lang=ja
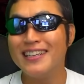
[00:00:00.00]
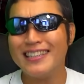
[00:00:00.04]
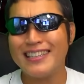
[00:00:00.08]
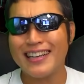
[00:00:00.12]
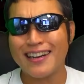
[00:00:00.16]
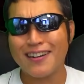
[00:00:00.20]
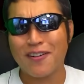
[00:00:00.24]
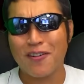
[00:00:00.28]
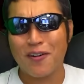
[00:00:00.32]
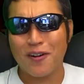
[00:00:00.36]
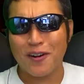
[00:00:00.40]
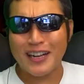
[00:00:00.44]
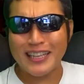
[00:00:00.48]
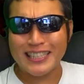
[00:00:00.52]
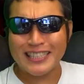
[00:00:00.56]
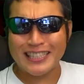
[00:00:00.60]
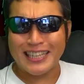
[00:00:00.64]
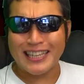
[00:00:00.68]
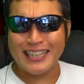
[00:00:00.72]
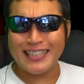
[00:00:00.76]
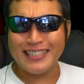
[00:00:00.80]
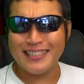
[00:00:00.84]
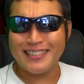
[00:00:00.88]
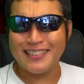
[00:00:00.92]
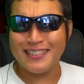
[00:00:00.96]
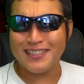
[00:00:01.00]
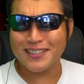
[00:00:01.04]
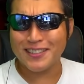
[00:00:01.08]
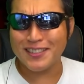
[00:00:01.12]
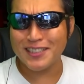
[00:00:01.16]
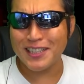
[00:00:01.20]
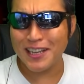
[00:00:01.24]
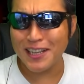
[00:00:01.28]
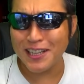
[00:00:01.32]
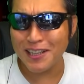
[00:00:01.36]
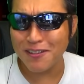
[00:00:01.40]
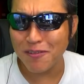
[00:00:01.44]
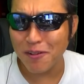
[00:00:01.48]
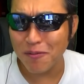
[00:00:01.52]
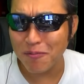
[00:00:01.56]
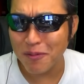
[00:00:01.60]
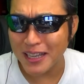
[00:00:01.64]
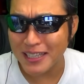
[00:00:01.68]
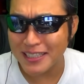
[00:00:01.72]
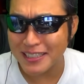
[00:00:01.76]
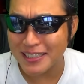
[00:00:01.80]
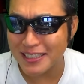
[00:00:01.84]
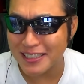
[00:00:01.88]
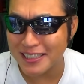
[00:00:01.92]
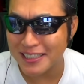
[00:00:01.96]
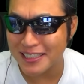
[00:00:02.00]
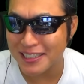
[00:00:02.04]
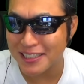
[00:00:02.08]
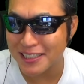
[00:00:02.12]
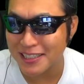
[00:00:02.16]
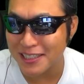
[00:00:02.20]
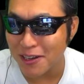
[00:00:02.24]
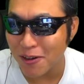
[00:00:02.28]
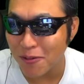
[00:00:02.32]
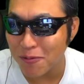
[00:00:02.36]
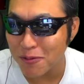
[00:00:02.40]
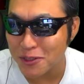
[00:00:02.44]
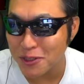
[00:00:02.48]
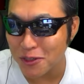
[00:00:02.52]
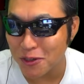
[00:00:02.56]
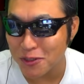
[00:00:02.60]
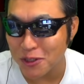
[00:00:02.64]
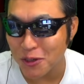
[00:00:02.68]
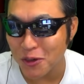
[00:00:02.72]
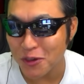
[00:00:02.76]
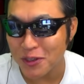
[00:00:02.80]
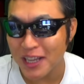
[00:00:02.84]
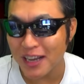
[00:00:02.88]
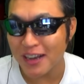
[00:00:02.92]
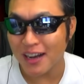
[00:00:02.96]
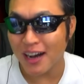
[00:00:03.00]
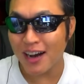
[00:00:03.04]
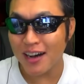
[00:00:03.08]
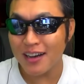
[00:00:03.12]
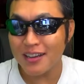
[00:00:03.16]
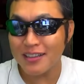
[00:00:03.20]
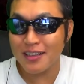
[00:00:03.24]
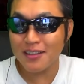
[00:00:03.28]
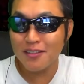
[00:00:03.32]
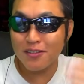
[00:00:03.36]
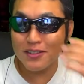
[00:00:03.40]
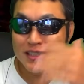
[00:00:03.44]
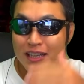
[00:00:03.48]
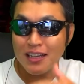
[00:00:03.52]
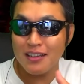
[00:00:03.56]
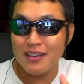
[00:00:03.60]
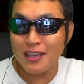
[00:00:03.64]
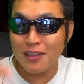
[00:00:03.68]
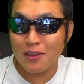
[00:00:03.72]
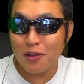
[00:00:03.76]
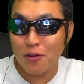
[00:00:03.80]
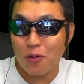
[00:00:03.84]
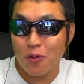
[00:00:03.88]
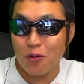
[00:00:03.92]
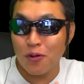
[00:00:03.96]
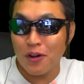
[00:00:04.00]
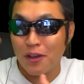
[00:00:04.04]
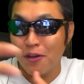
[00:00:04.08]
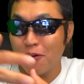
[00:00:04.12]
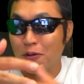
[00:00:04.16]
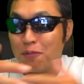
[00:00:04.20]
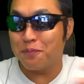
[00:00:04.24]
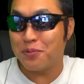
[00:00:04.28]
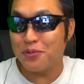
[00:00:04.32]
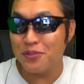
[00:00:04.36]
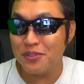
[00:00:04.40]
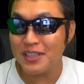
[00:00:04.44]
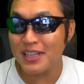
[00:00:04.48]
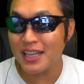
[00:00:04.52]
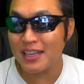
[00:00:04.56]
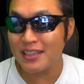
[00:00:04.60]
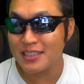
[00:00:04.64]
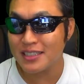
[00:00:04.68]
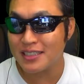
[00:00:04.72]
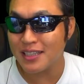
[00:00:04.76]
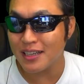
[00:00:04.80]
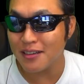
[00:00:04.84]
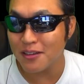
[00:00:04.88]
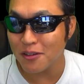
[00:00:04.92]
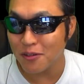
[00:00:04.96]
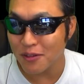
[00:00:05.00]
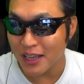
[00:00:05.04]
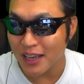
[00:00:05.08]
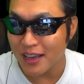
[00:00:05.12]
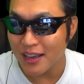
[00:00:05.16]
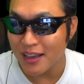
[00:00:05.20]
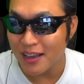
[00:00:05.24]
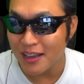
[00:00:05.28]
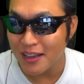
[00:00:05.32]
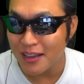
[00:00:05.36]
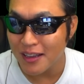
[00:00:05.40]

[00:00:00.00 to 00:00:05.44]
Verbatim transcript: いやこれ戦術的にもめっちゃ面白そうなんか相手の前衛と後衛を分断してるよね